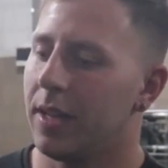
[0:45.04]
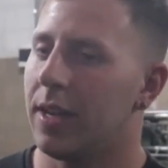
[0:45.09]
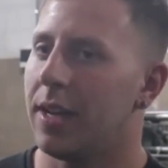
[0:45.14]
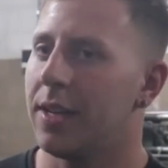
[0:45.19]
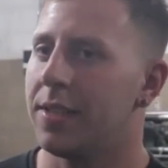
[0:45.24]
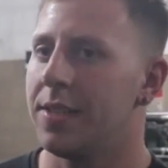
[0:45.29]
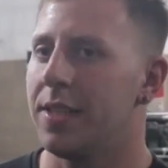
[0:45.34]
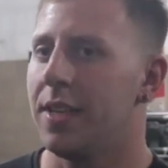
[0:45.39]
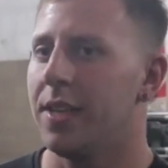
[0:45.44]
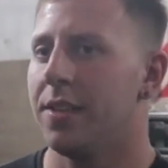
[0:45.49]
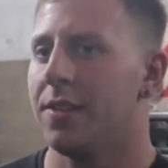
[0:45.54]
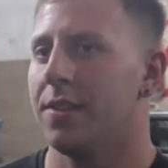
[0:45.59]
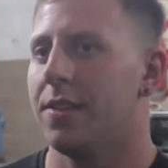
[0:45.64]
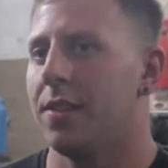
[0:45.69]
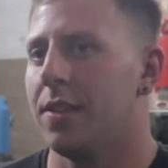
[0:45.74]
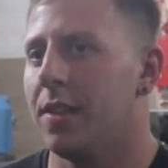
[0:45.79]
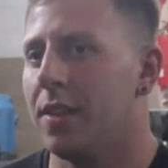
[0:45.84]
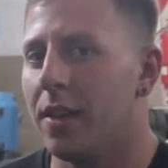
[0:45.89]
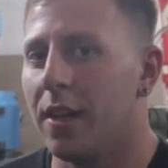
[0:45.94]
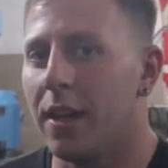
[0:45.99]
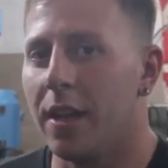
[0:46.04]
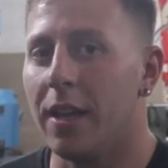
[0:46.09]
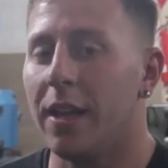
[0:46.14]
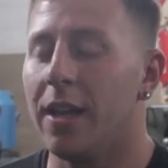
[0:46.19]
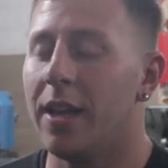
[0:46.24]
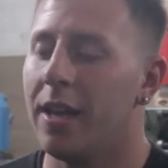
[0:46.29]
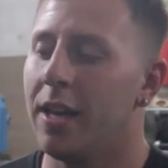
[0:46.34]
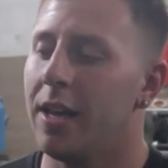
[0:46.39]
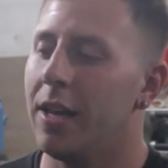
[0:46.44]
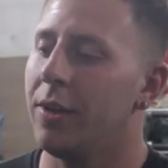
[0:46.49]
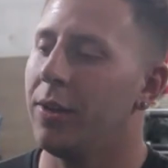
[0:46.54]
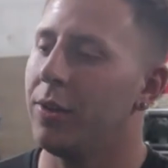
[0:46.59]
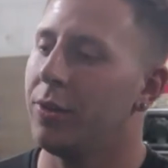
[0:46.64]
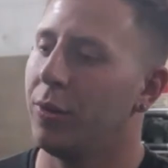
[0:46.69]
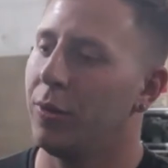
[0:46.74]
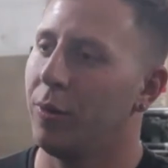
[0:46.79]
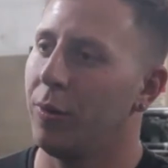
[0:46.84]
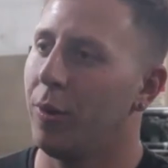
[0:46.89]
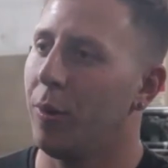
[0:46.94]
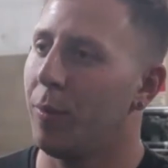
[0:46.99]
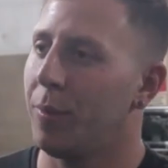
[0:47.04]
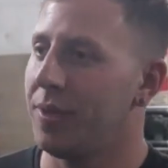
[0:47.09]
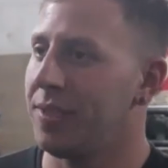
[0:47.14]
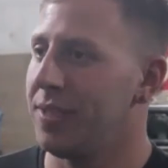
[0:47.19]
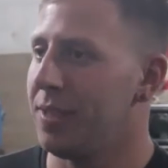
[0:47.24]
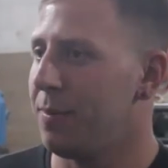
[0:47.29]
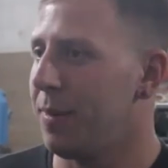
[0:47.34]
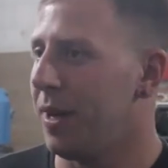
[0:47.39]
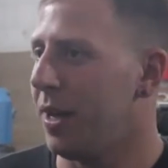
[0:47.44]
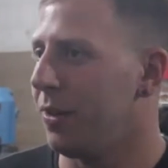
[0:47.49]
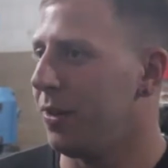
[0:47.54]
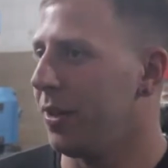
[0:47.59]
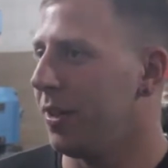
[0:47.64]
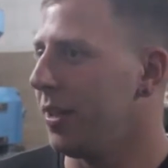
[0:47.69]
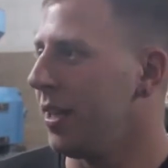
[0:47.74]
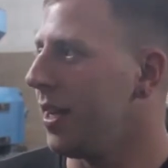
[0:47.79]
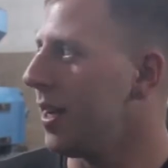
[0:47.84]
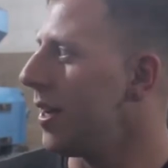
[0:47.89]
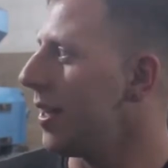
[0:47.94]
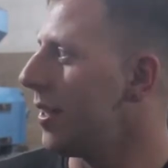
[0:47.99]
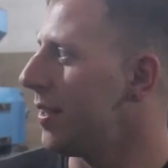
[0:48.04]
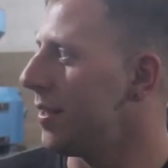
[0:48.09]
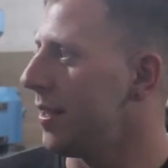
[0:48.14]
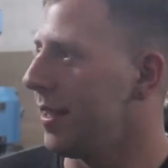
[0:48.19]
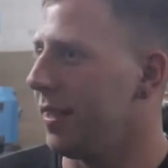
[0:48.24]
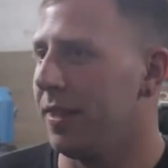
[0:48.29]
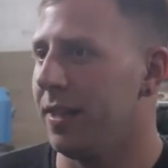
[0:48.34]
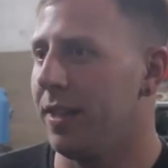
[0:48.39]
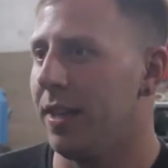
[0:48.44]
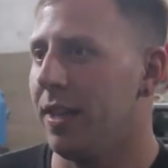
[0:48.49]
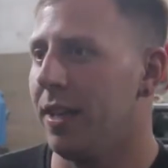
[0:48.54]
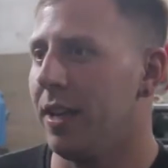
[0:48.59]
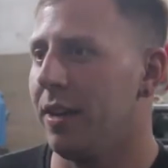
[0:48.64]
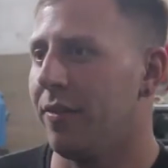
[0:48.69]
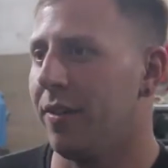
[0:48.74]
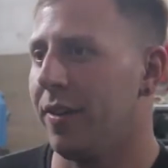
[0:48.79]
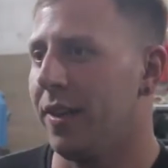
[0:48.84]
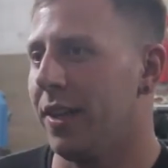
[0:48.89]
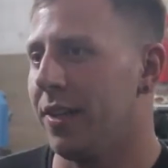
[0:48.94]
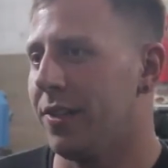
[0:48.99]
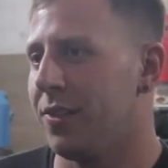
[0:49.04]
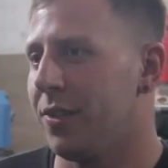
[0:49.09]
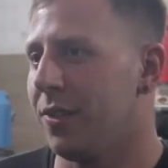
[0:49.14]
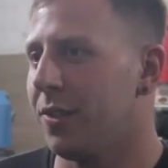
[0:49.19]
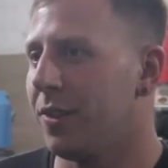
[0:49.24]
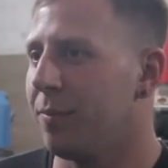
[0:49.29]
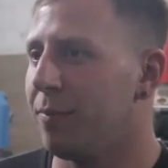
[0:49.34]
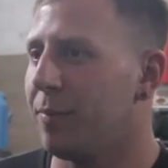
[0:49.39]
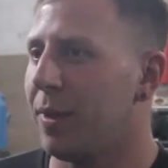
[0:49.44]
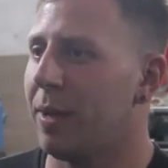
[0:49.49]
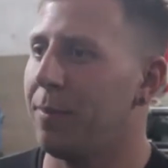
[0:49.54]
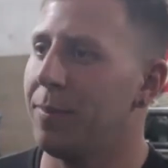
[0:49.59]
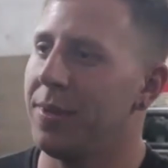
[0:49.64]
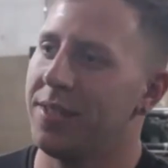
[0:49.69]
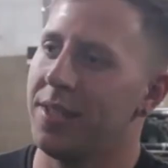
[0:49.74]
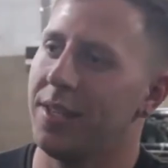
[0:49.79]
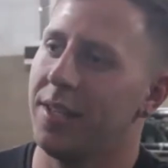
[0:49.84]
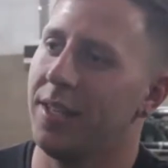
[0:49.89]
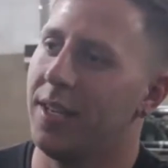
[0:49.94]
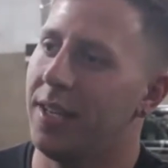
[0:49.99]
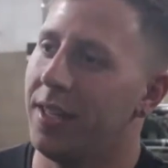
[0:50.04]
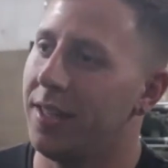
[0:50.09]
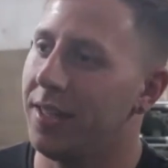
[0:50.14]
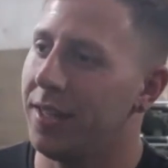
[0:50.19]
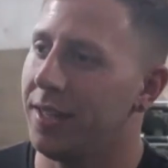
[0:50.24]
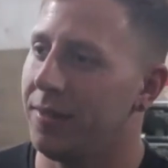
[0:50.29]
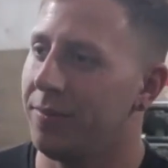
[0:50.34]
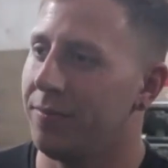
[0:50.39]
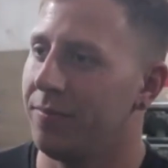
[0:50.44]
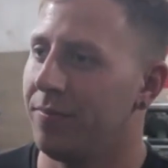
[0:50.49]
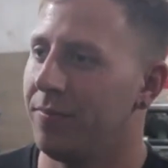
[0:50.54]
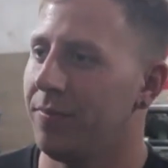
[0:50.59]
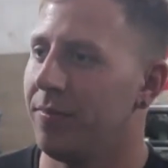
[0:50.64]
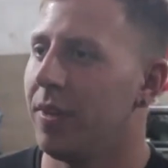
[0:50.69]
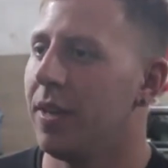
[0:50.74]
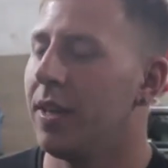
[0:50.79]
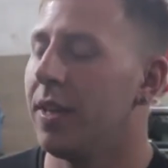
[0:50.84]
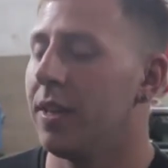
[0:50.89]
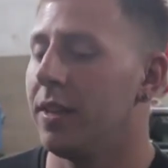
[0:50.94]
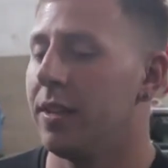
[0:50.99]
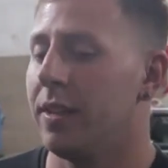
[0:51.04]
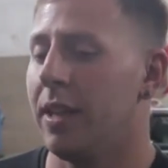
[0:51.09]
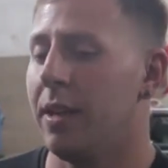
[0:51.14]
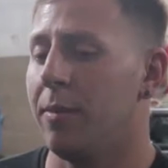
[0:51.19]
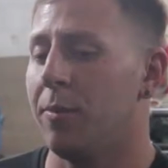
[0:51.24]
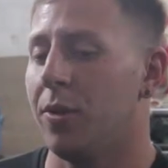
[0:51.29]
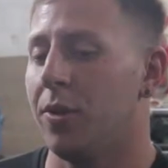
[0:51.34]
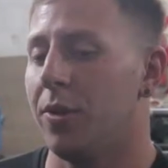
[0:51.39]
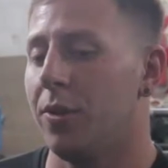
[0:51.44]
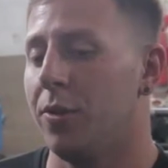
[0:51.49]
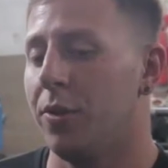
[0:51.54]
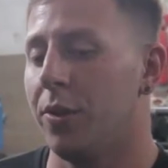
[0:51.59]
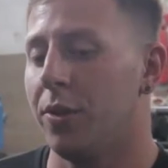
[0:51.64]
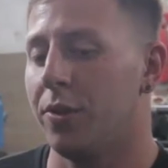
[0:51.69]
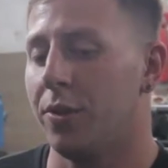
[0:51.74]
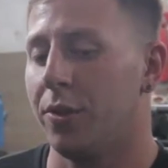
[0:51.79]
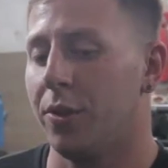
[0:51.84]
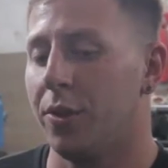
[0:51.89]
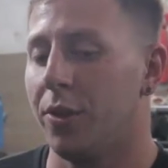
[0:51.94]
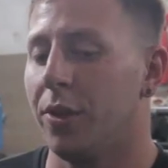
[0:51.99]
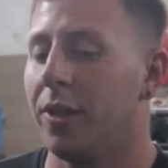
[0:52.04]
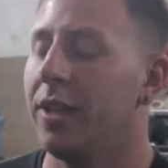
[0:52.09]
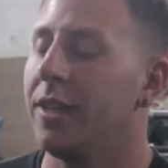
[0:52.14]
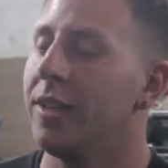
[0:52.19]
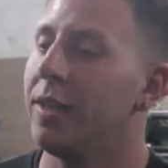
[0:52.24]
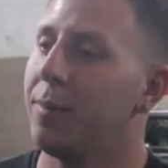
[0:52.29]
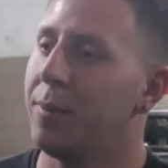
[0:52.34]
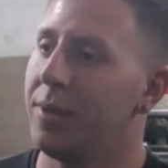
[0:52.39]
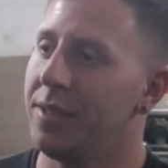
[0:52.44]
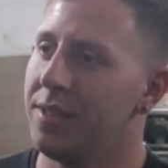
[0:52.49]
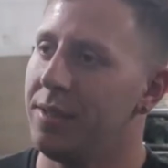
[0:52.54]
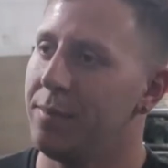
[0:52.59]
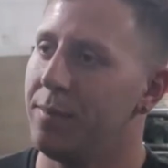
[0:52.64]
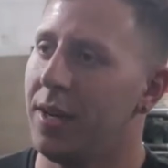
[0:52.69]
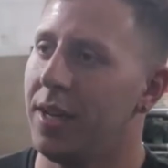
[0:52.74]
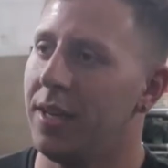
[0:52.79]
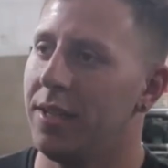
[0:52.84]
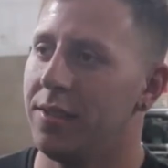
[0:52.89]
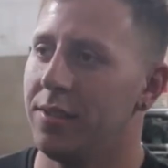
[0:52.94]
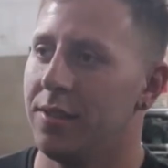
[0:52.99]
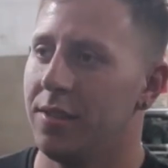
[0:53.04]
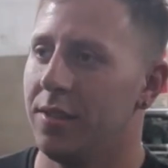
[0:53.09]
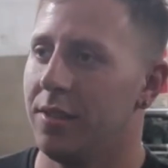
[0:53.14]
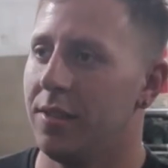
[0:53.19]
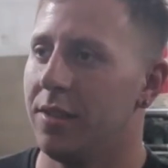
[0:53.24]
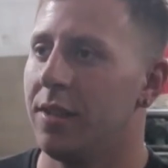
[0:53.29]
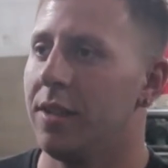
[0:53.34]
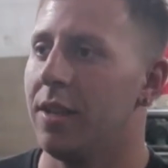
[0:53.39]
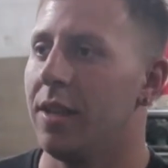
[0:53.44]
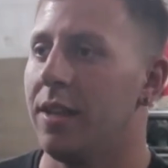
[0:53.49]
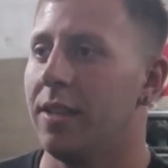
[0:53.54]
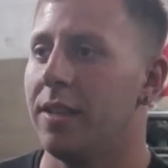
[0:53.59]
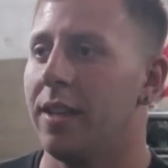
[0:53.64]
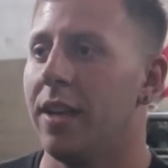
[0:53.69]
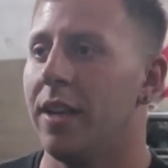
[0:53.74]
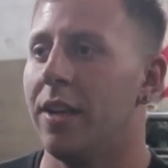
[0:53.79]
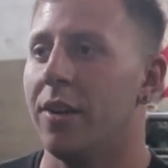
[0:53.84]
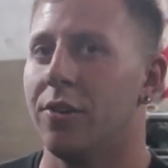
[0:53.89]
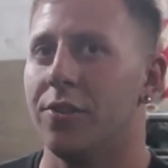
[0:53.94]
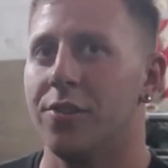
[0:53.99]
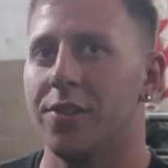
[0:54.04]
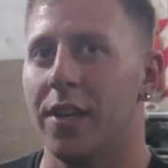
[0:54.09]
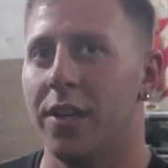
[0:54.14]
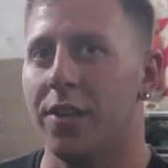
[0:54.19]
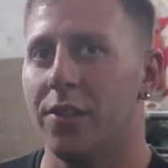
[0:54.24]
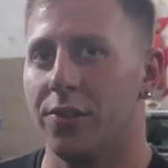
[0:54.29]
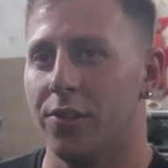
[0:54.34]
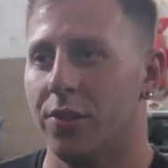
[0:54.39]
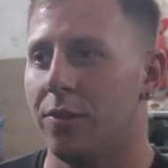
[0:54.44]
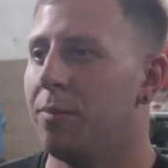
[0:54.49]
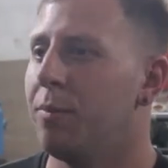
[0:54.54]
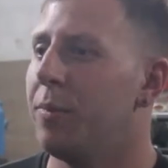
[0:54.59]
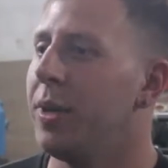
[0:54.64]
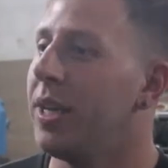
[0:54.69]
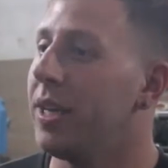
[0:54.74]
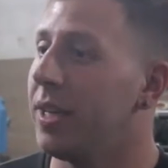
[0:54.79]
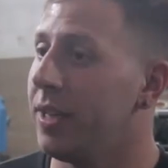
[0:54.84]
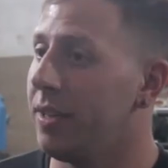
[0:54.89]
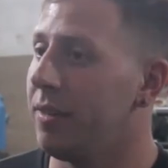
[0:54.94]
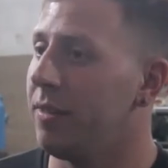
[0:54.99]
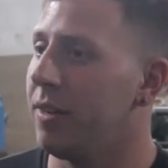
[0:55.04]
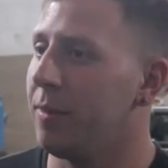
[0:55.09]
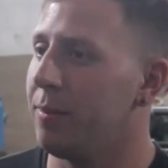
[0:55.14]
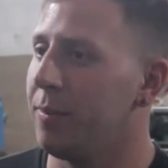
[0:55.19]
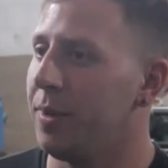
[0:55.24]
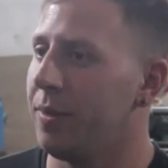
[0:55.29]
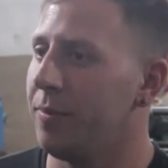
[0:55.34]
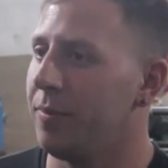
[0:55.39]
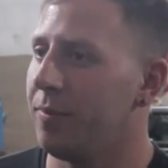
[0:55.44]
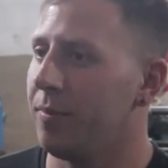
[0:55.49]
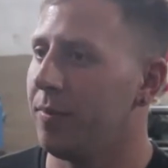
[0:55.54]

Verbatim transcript: Así es. Eh, nuestro rubro principal hoy en día es el de la fabricación para piezas de heladera. Tenemos nuestros dos clientes principales que están en Rosario, son Bricket y Bambi.